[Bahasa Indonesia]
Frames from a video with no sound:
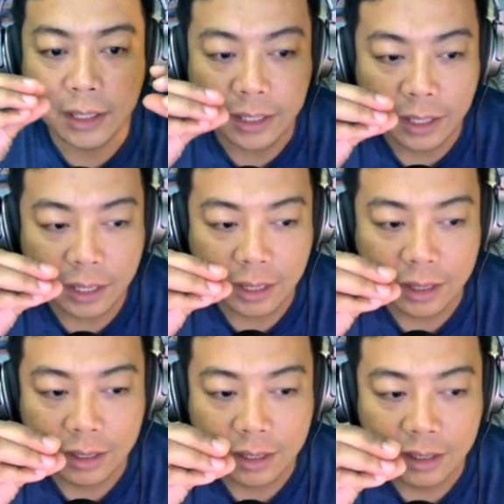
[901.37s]
sini
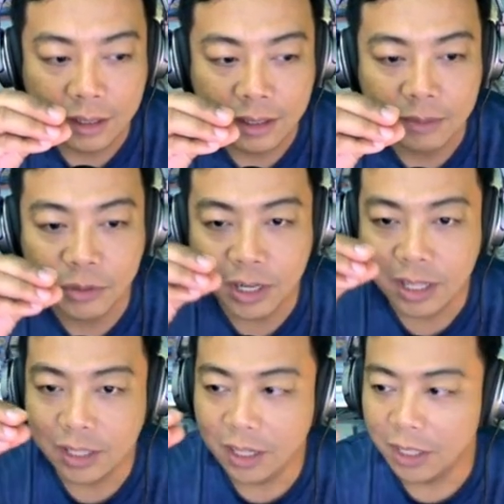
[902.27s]
kemudian
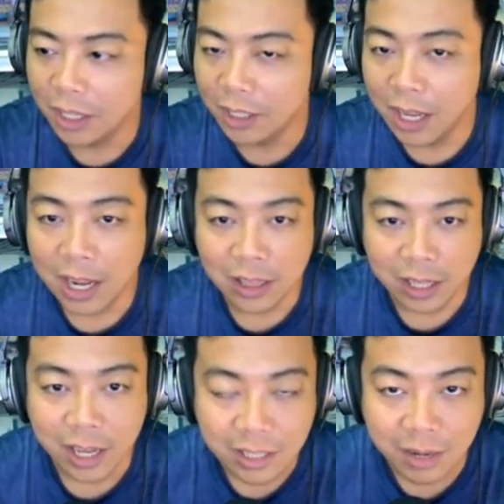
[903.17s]
nanti di tengah-tengah
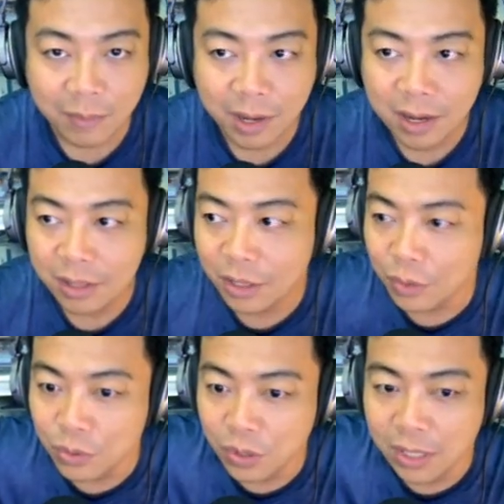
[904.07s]
lantai yang sama nanti di
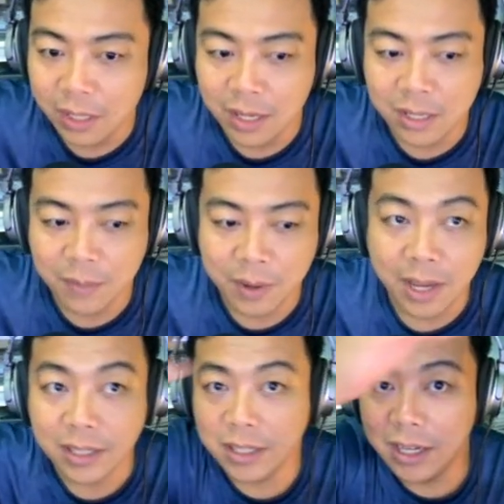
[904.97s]
ujung lantai yang sama
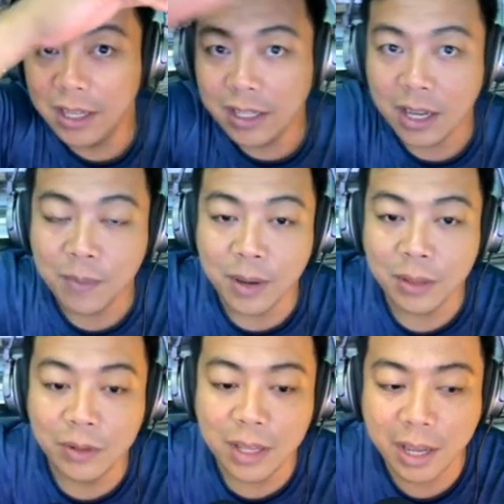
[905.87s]
SSID-nya sama
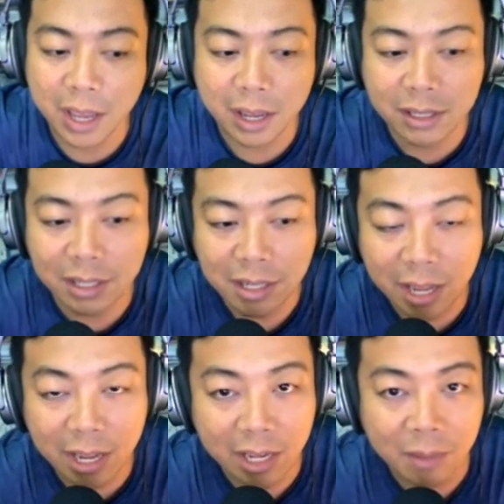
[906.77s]
itu dia kayak kesannya
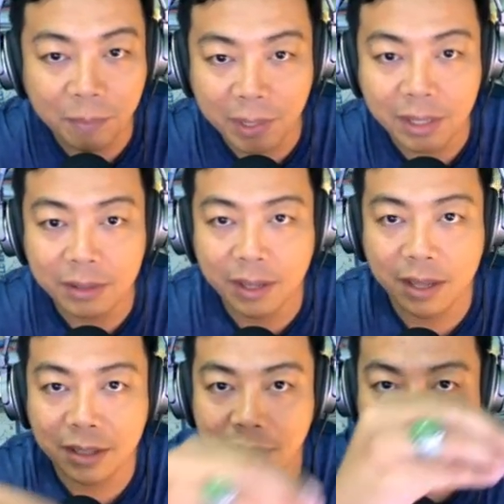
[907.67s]
kayak ngeripit gitu ya
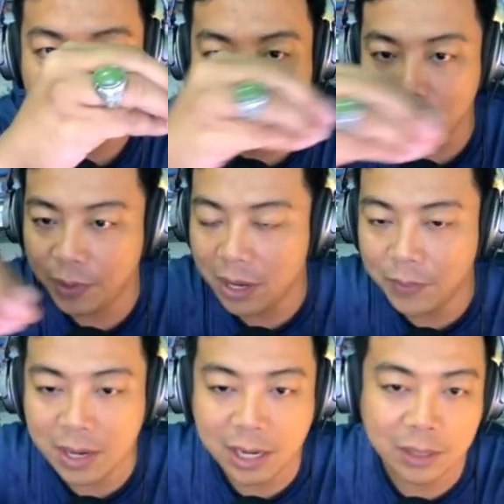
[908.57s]
jadi tinggal
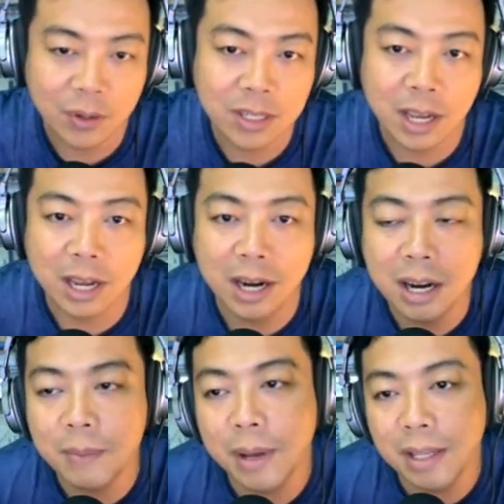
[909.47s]
pindah-pindah gitu aja karena
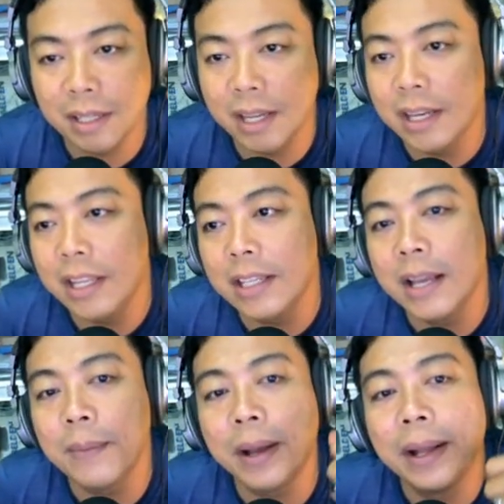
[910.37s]
nama SSID-nya
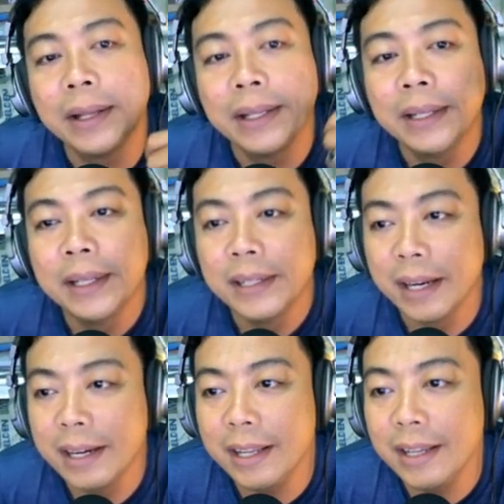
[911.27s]
sama Nah
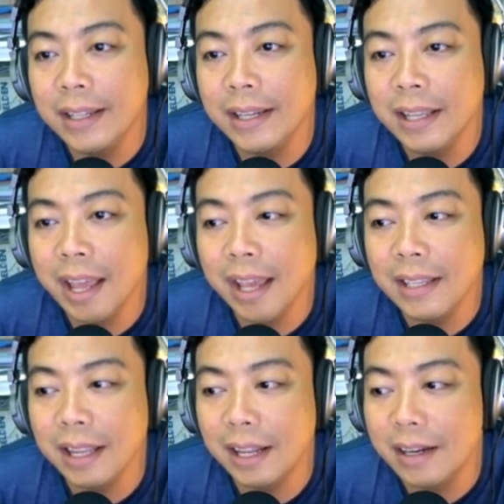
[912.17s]
ini jadinya
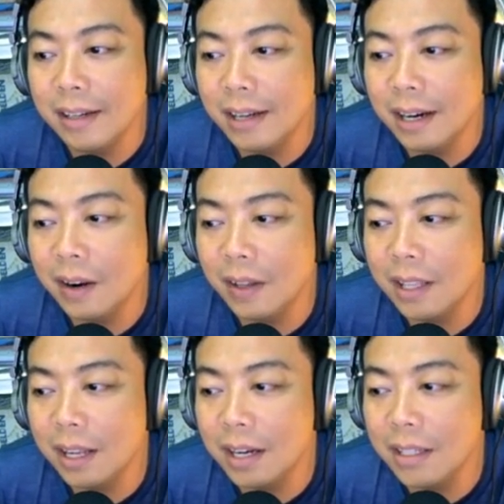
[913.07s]
excellent dan kalau
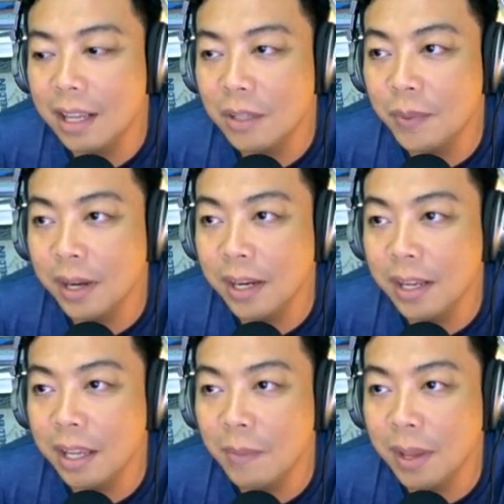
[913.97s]
kita lihat di sini
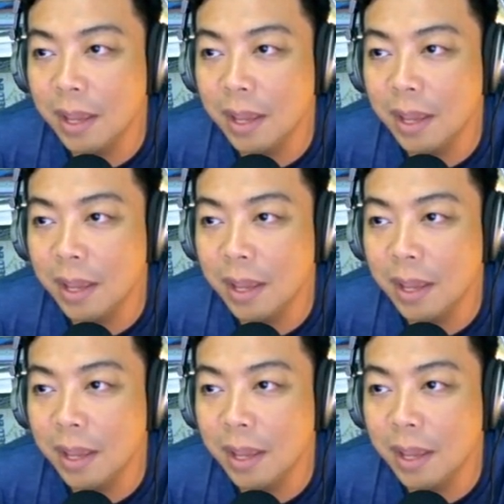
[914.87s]
experience-nya GBE